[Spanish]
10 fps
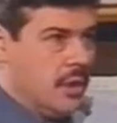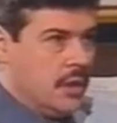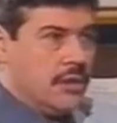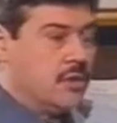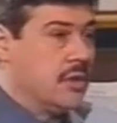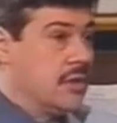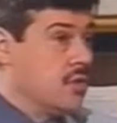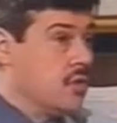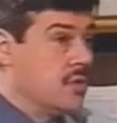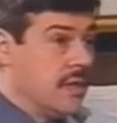Y entonces eso
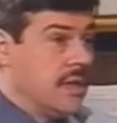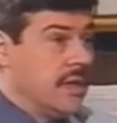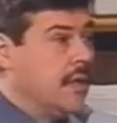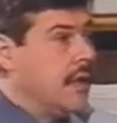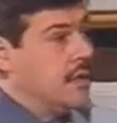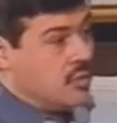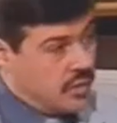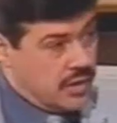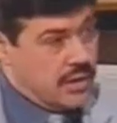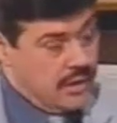sucede, y
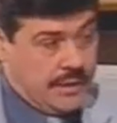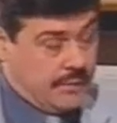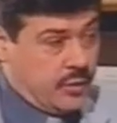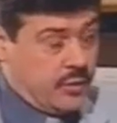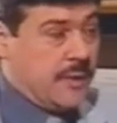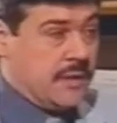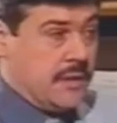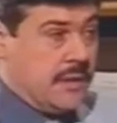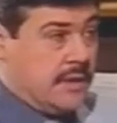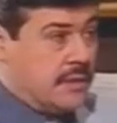sucede en la mayor
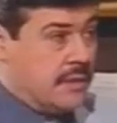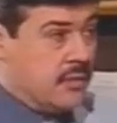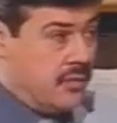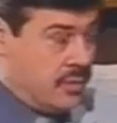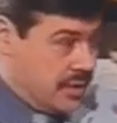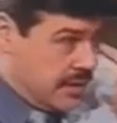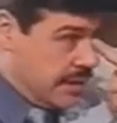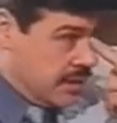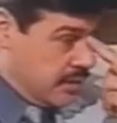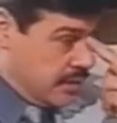parte de las traducciones
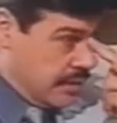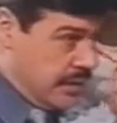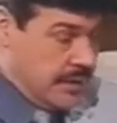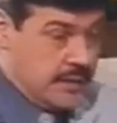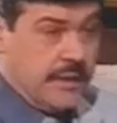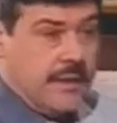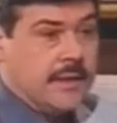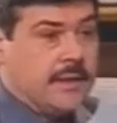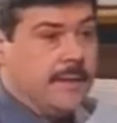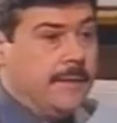de, la, de la
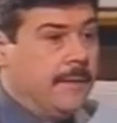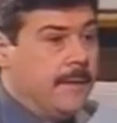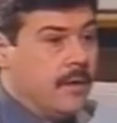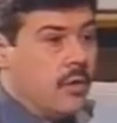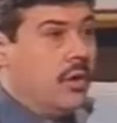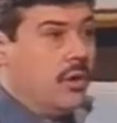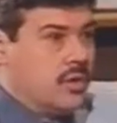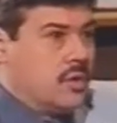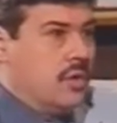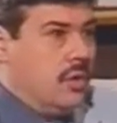Gita, con
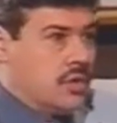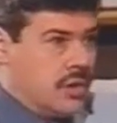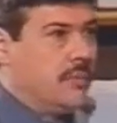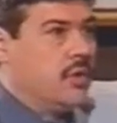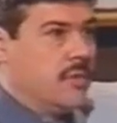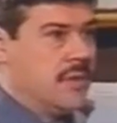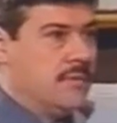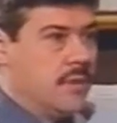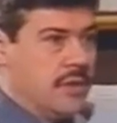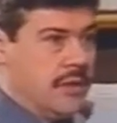los, con los términos más
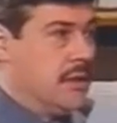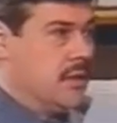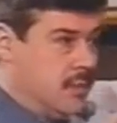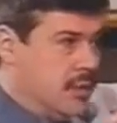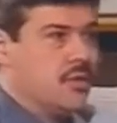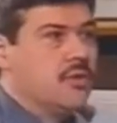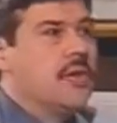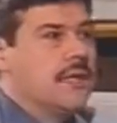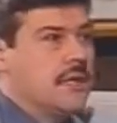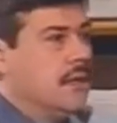importantes. Por eso yo
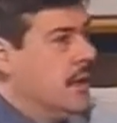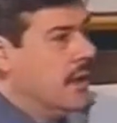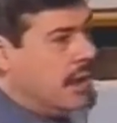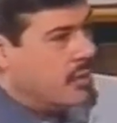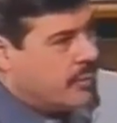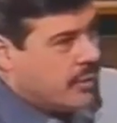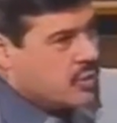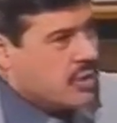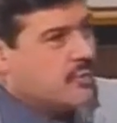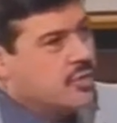casi, aunque me
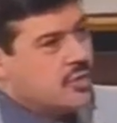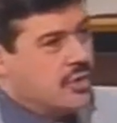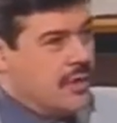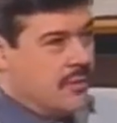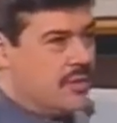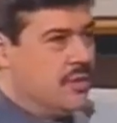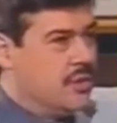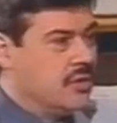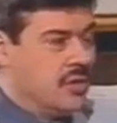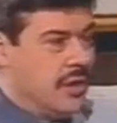gusta mucho la versión
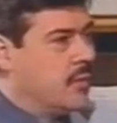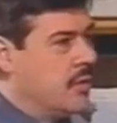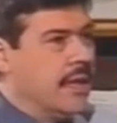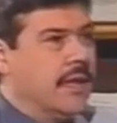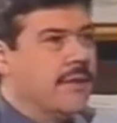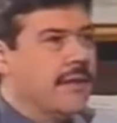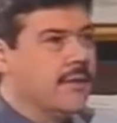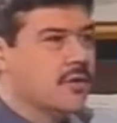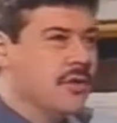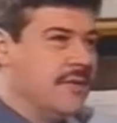de Tola, pero la de
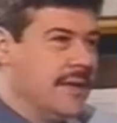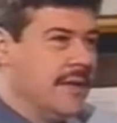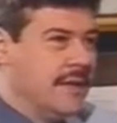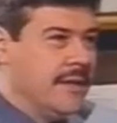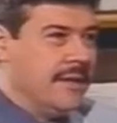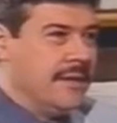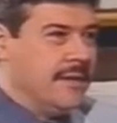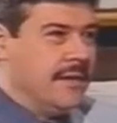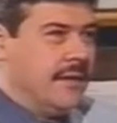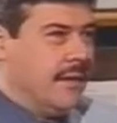Adrados quizá
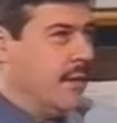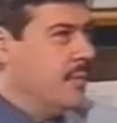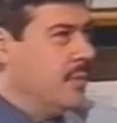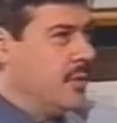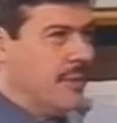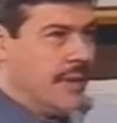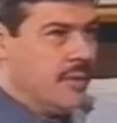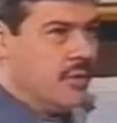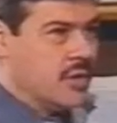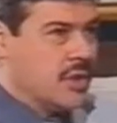eh, la veo un poco más
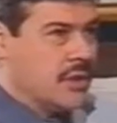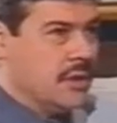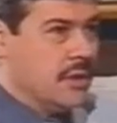rigurosa.